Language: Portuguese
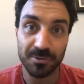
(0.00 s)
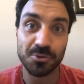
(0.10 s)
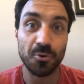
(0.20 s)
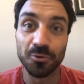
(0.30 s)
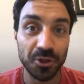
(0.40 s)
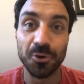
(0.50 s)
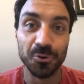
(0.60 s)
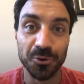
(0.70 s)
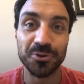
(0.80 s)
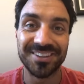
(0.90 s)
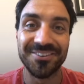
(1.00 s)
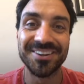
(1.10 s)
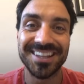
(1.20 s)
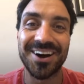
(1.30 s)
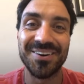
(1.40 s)
o seu conteúdo e tal
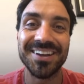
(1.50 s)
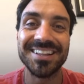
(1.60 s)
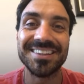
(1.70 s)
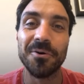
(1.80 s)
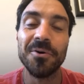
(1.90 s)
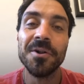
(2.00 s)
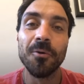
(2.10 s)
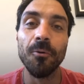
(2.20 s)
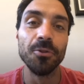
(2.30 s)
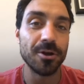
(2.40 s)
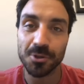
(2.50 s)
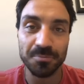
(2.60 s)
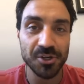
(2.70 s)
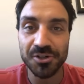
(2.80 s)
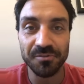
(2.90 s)
e tal. Então, o nosso
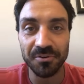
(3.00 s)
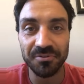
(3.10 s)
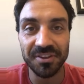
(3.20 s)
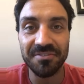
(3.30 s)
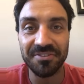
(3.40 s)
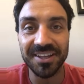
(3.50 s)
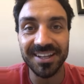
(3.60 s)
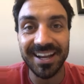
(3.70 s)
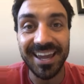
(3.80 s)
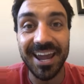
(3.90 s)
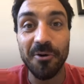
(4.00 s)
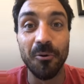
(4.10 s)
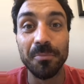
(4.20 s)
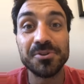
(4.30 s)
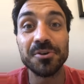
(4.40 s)
objetivo no Vida Veda, né? quem é
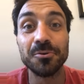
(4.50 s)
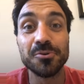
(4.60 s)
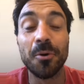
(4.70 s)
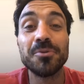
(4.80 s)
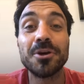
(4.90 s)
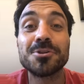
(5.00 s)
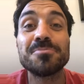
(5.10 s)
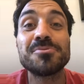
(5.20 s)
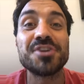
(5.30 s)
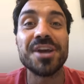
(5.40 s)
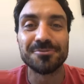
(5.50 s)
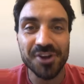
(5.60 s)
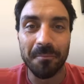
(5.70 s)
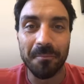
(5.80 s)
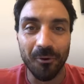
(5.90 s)
o, obje o, o nosso objeto
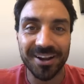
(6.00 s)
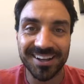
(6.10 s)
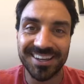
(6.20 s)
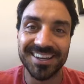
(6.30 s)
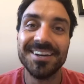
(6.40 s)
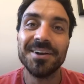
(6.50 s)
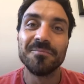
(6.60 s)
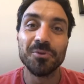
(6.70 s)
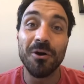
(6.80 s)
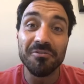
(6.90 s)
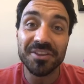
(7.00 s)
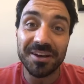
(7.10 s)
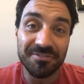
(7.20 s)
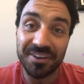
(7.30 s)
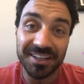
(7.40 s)
de amor aqui, não é o
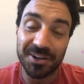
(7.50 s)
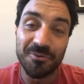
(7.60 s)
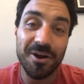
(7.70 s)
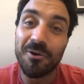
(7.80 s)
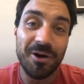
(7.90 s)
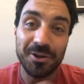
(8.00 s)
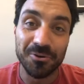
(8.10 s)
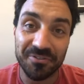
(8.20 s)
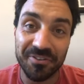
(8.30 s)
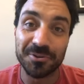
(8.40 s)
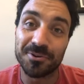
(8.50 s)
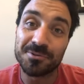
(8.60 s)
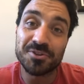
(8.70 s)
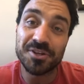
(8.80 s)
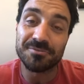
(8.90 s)
Vida Veda, não é o Ayurveda, o nosso
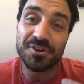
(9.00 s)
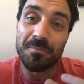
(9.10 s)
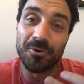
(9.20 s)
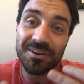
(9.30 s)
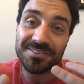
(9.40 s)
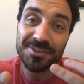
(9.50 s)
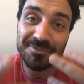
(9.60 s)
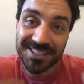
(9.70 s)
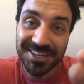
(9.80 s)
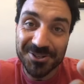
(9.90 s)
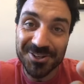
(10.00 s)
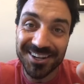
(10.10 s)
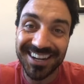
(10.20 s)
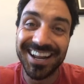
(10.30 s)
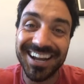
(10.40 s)
objeto de amor são vocês.
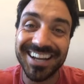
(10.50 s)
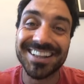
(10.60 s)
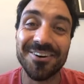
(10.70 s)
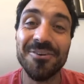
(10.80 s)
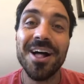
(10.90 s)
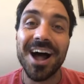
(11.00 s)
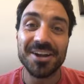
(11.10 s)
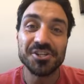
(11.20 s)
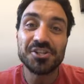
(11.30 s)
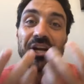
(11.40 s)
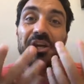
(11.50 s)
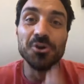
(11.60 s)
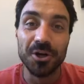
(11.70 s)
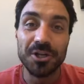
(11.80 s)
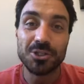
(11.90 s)
Né? Então, a gente
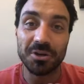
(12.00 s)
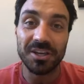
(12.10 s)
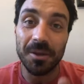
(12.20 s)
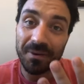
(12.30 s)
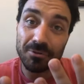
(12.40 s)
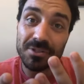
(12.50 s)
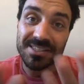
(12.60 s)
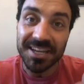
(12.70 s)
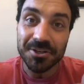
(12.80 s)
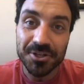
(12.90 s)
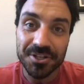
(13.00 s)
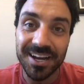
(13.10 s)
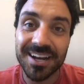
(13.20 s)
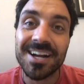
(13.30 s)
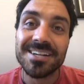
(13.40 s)
criou isso aqui para vocês.
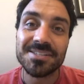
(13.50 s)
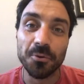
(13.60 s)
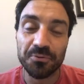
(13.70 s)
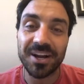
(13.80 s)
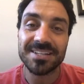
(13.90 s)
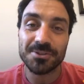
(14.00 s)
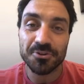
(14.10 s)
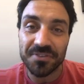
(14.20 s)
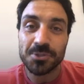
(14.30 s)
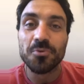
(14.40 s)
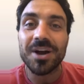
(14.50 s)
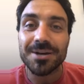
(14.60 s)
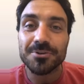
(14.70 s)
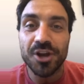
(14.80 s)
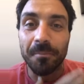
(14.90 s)
Né? Se eu ficasse, se eu tivesse um
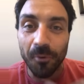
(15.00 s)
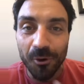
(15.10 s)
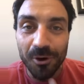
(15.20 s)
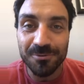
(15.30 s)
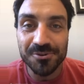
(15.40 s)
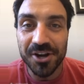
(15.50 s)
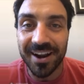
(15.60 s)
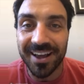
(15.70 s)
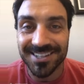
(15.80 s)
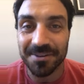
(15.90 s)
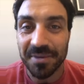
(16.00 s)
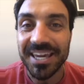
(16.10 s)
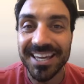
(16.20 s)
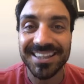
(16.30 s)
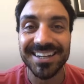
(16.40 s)
caso de amor com Charaka
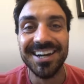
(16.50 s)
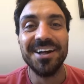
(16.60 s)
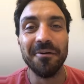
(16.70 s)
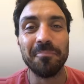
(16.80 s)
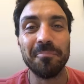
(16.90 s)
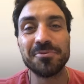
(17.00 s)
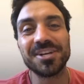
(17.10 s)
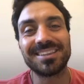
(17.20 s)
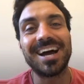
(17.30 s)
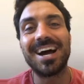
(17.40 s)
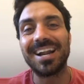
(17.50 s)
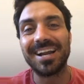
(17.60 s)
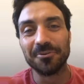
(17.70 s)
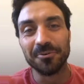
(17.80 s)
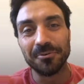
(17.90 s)
Samhita, eu podia estar
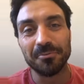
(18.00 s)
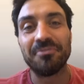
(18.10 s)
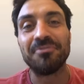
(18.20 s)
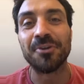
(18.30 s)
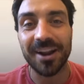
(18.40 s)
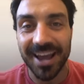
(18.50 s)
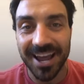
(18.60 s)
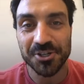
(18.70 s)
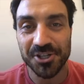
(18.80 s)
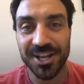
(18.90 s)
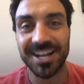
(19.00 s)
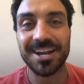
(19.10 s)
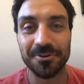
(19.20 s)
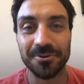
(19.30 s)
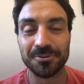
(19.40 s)
né, no, numa floresta lá
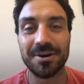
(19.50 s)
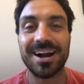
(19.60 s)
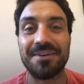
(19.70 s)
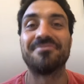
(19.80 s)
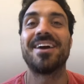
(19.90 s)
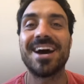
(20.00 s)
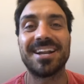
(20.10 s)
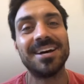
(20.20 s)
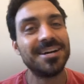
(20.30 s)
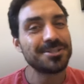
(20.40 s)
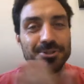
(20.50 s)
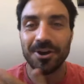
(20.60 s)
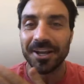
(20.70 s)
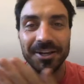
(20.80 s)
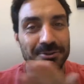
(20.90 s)
no alto, numa caverna,
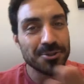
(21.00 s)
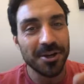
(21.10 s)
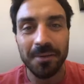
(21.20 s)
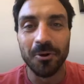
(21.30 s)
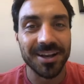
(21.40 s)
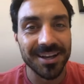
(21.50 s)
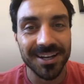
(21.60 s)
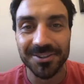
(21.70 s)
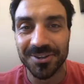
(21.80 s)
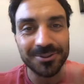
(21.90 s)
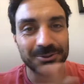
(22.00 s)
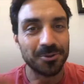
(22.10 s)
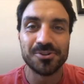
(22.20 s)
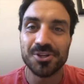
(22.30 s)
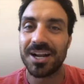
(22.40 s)
só eu, só namorando, né,
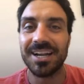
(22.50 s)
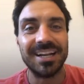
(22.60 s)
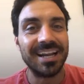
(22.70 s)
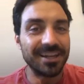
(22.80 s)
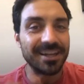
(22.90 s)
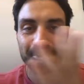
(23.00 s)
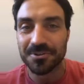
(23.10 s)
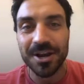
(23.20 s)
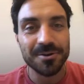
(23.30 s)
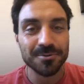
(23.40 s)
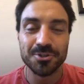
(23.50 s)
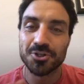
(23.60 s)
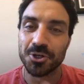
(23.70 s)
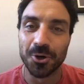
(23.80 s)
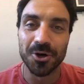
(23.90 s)
todo dia ali lendo os,
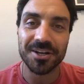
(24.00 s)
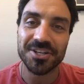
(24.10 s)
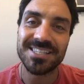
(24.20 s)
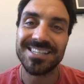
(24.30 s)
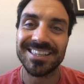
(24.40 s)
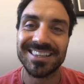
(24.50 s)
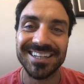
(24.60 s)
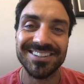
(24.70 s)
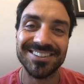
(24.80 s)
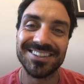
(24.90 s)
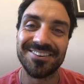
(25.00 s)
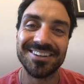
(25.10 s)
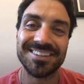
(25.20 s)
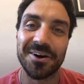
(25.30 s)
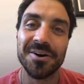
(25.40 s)
os loucas recitando e tal e
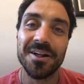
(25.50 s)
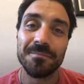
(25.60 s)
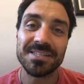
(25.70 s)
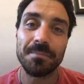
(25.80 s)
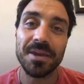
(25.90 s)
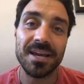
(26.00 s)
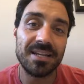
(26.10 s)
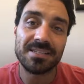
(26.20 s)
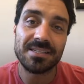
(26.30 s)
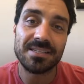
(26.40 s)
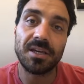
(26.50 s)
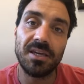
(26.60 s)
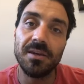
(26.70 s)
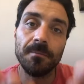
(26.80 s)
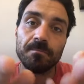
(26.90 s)
tal. Mas a minha relação
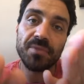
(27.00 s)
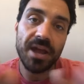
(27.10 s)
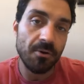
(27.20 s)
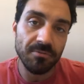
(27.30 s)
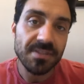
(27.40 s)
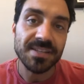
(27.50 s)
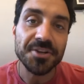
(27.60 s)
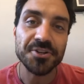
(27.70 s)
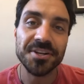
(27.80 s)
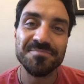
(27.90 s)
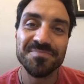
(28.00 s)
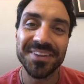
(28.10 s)
aqui é com vocês, né?